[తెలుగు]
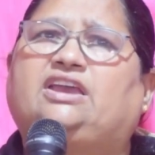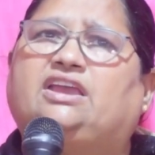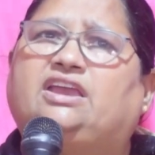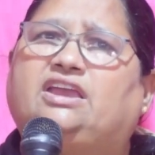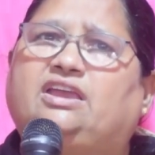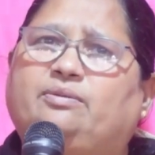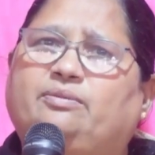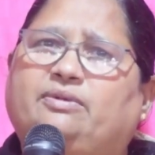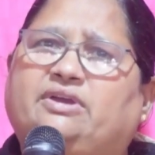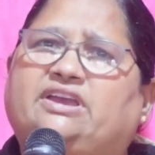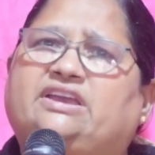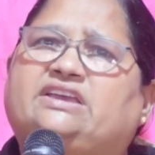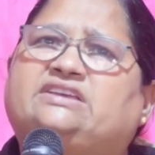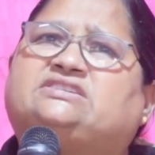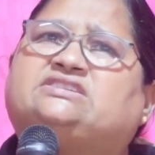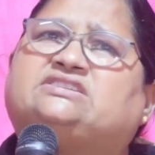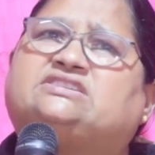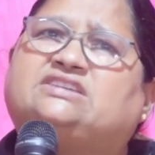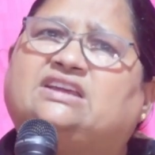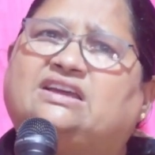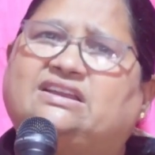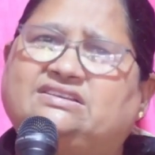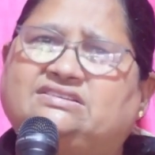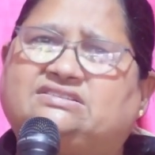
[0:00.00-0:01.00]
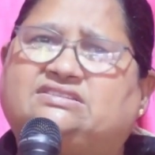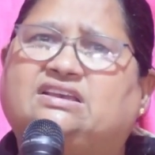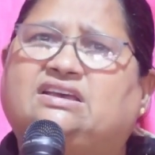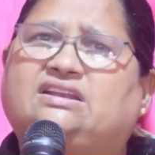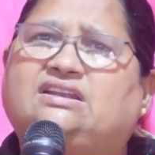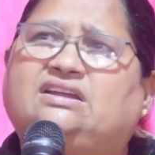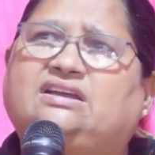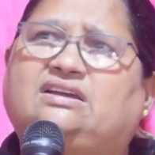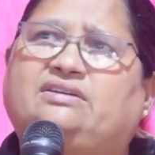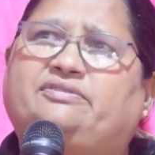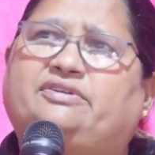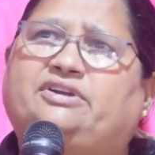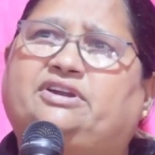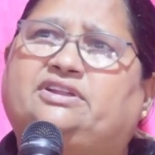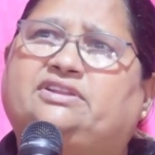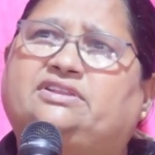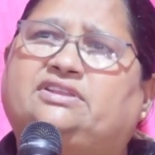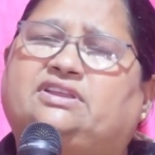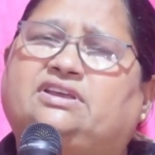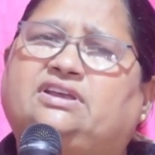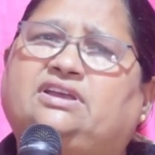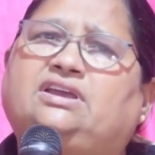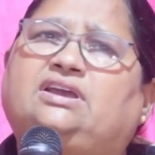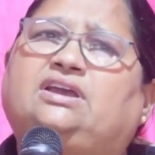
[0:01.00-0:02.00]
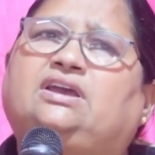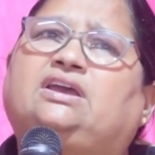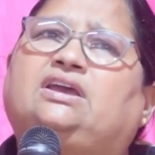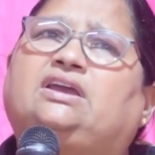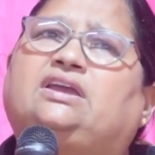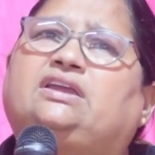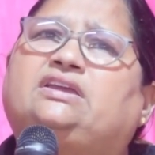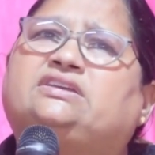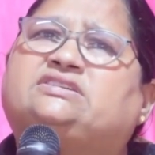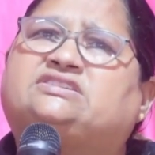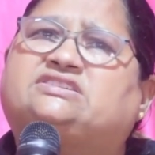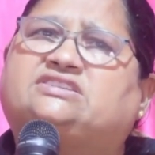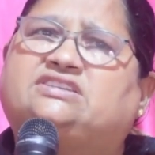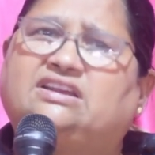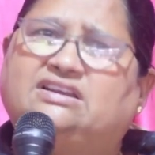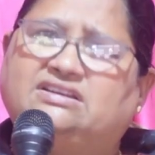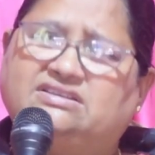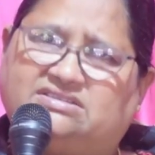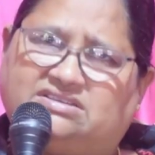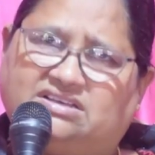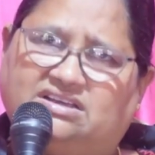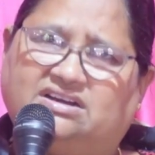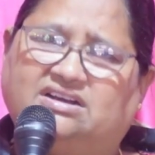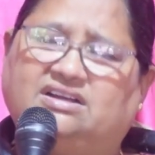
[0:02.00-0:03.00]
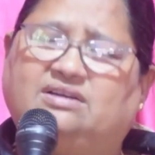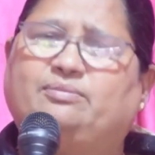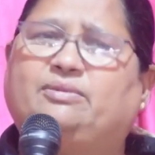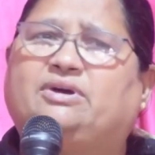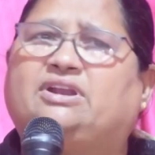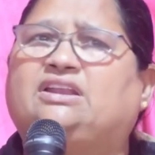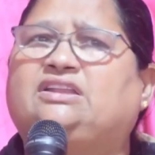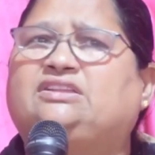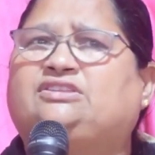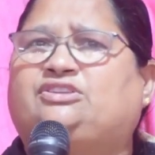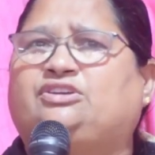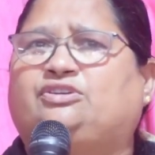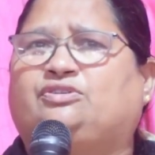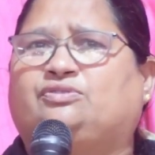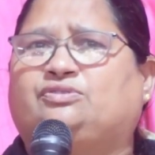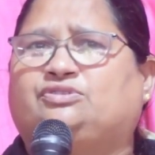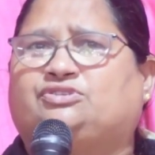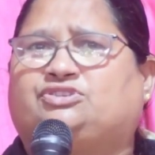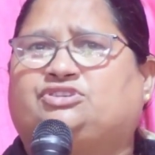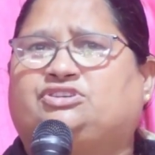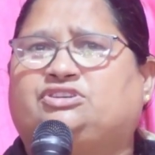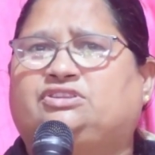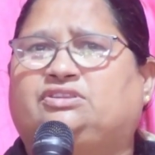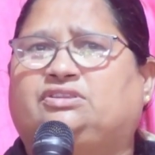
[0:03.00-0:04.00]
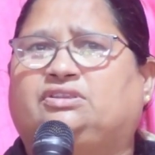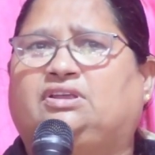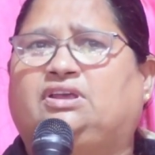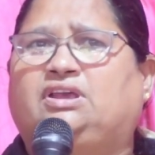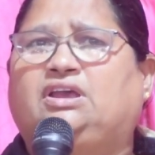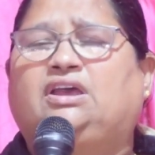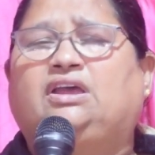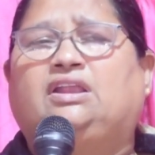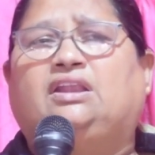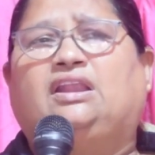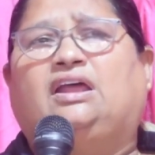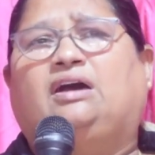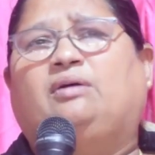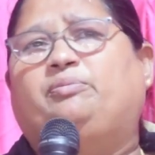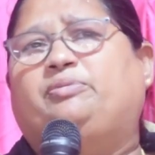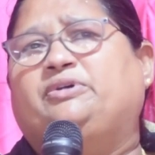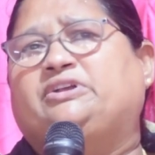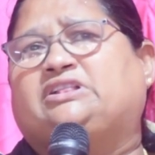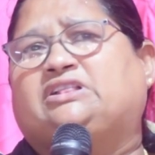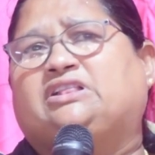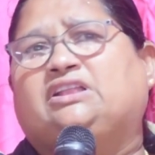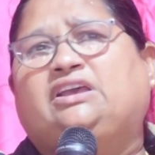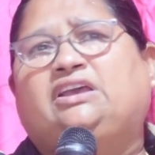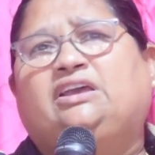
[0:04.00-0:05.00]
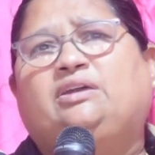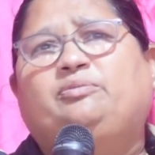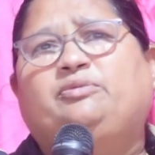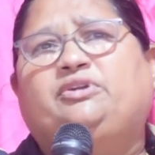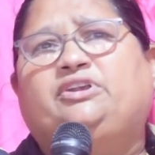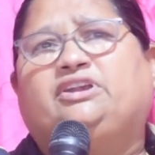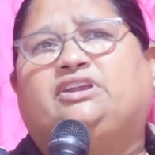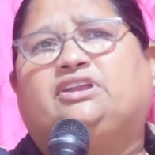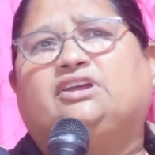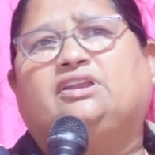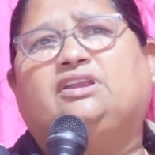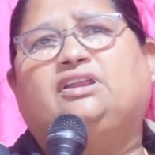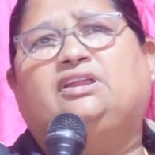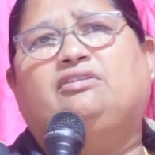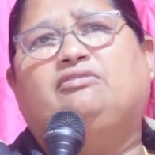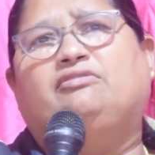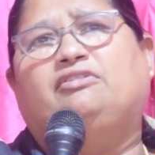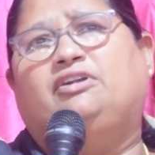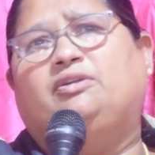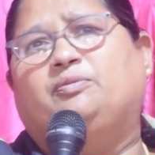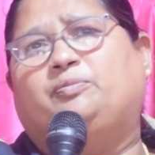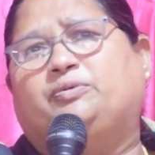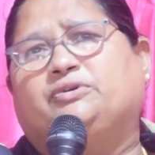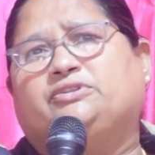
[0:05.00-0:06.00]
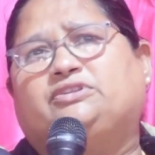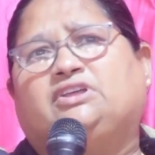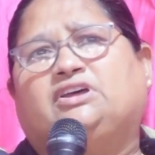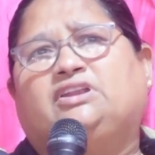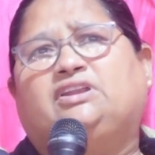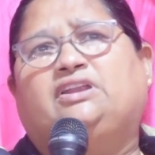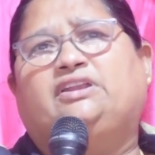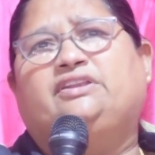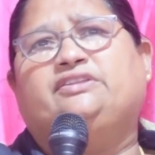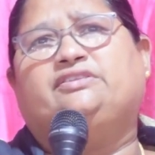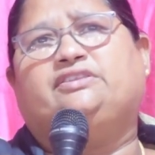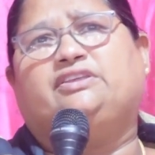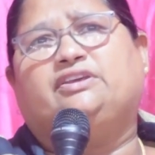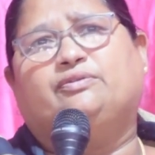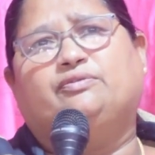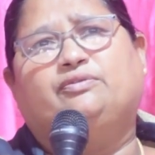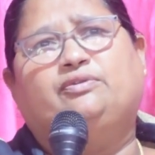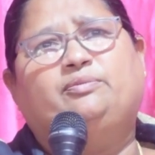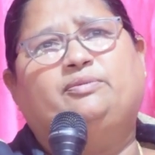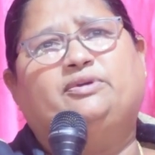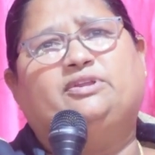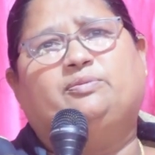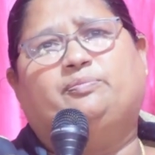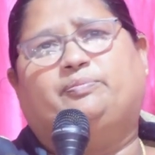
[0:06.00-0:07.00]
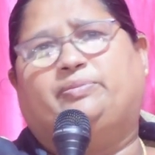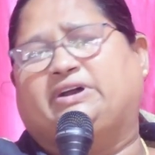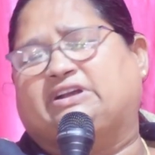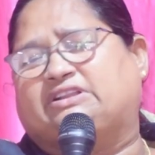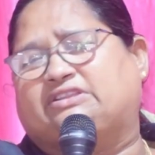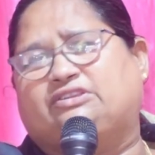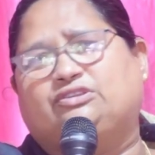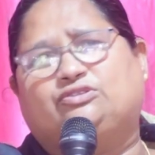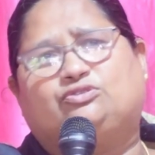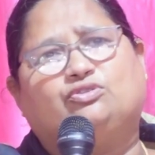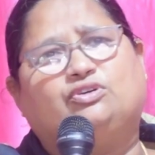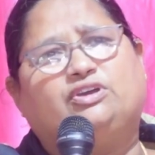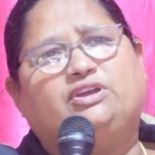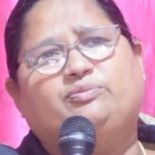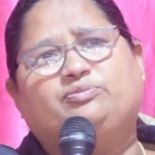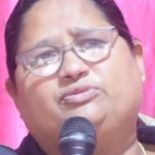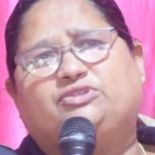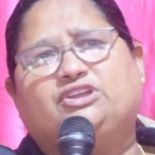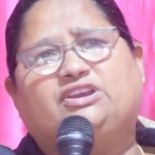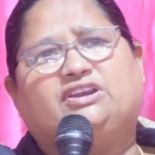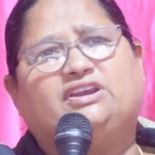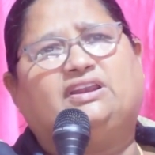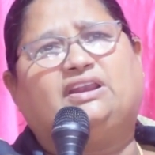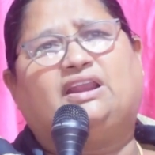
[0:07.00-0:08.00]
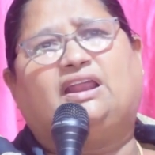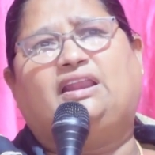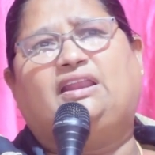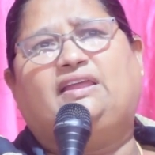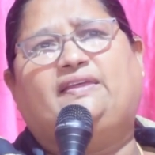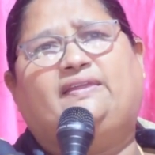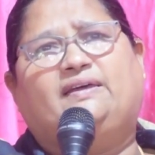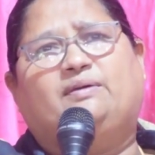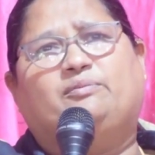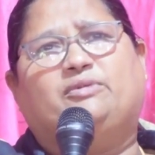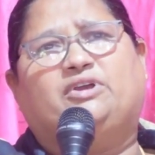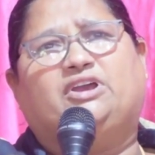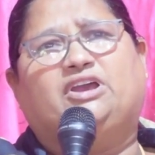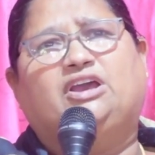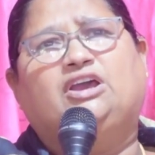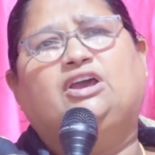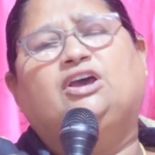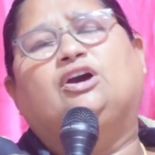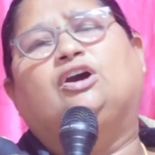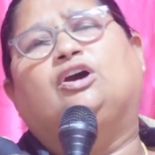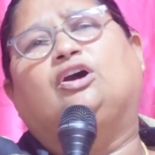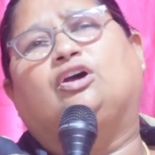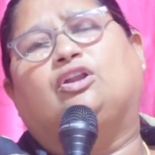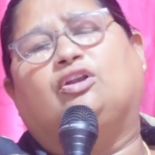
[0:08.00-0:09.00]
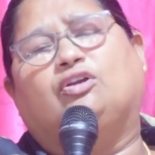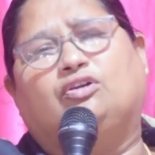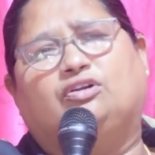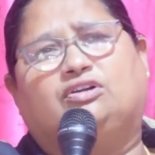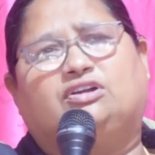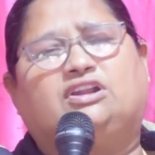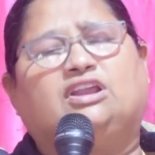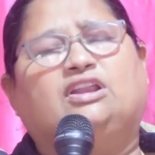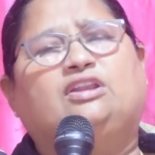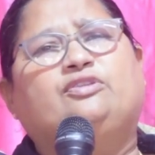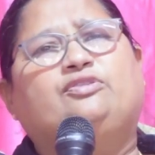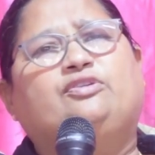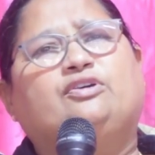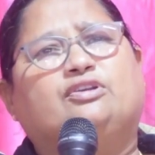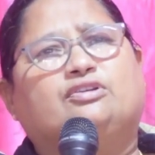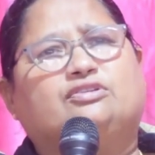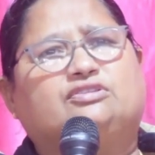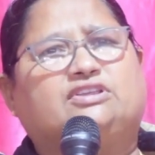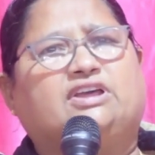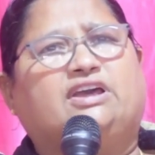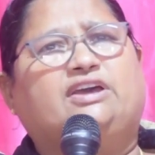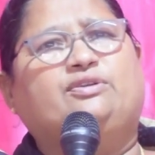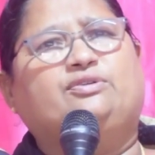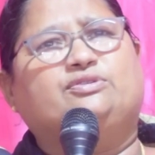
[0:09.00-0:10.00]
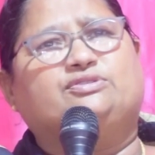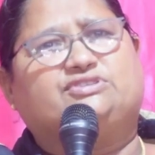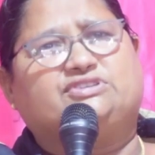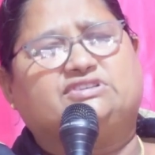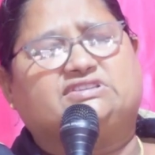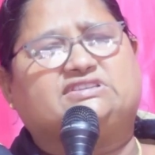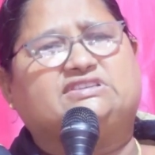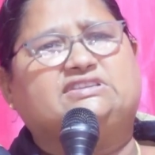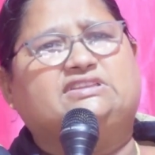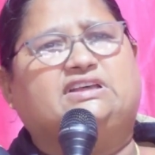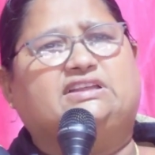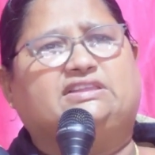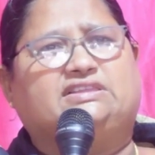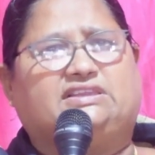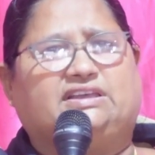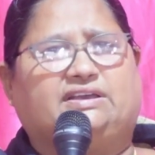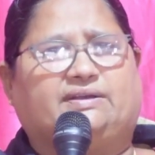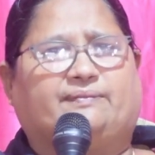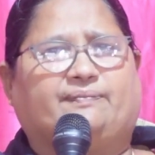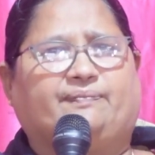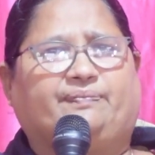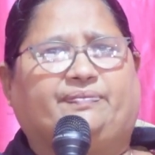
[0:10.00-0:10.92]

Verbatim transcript: ఈమె ఇష్టానుసారంగా వెళ్ళింది ఇష్టానుసారంగా మరలా తిరిగి వచ్చింది నా బెత్లహేమి ఇంటికి నేను వెళ్ళిపోతానని దేవుని మీద మీద భక్తితో ఏం తిరిగి రాలేదామె రొట్టెలు దొరుకుతాయని వచ్చేసింది అంతే